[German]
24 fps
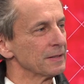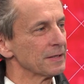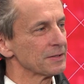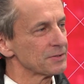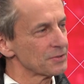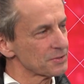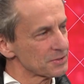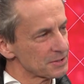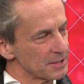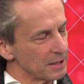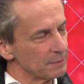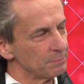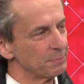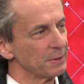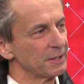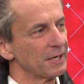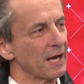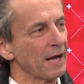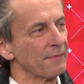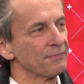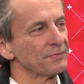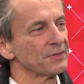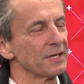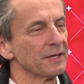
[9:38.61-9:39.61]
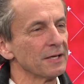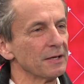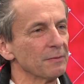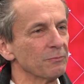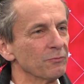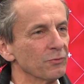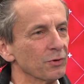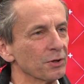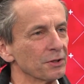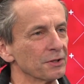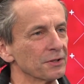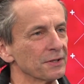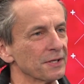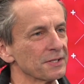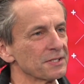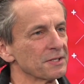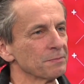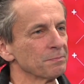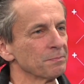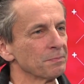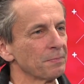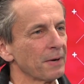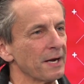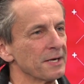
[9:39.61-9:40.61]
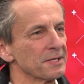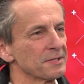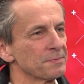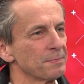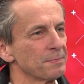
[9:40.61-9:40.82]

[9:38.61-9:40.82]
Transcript: also seit bekannt gegeben wurde, dass er einen Preis